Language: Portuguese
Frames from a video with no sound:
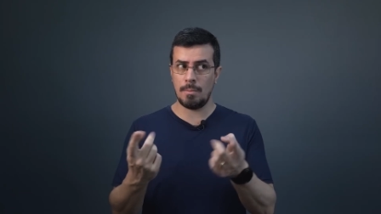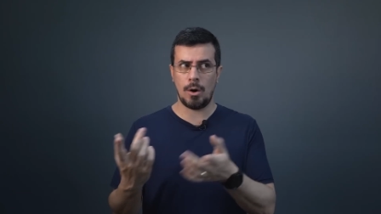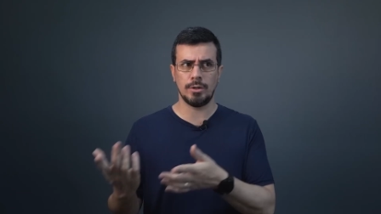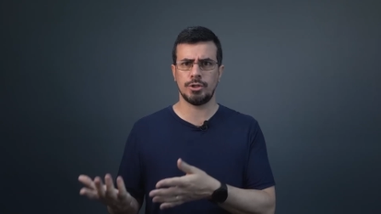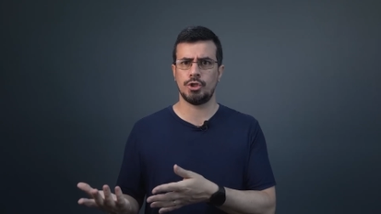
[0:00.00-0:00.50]
uma
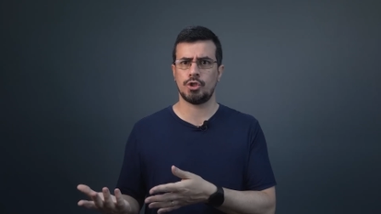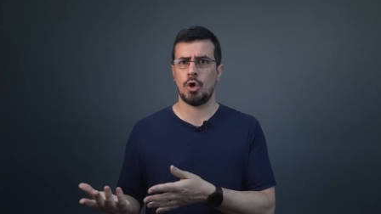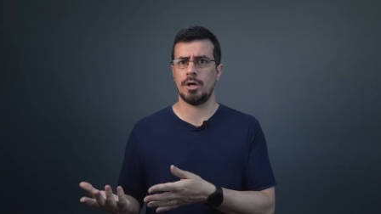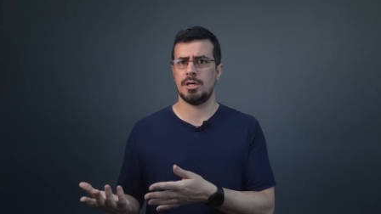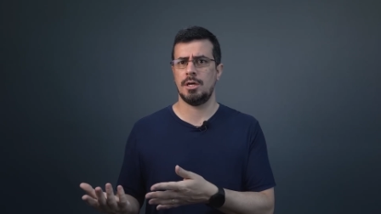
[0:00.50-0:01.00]
onda de
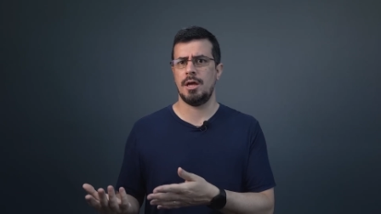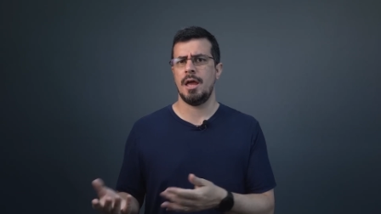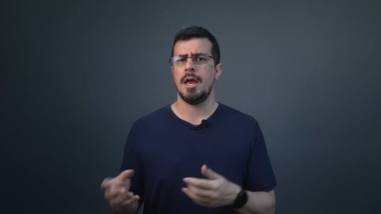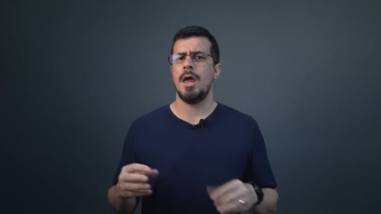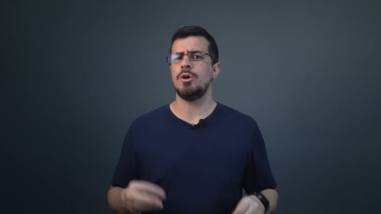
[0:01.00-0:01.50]
choque?
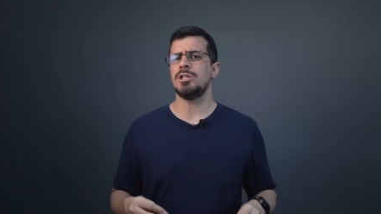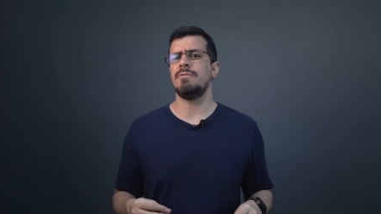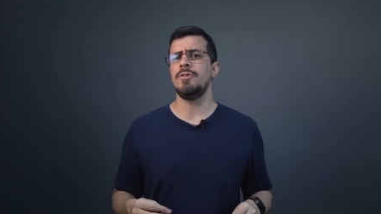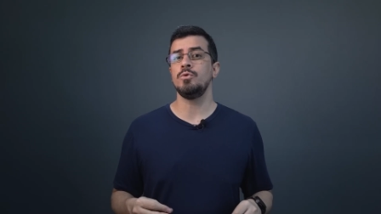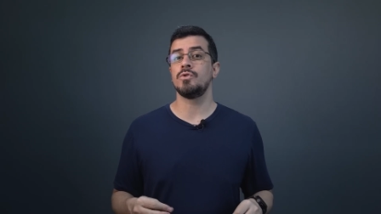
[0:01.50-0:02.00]
Eu já
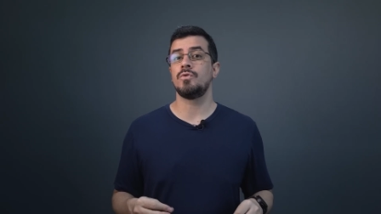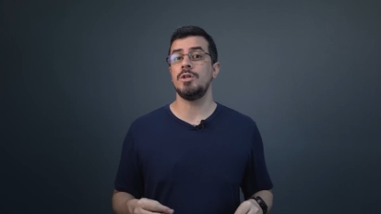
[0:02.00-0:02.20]
vi uns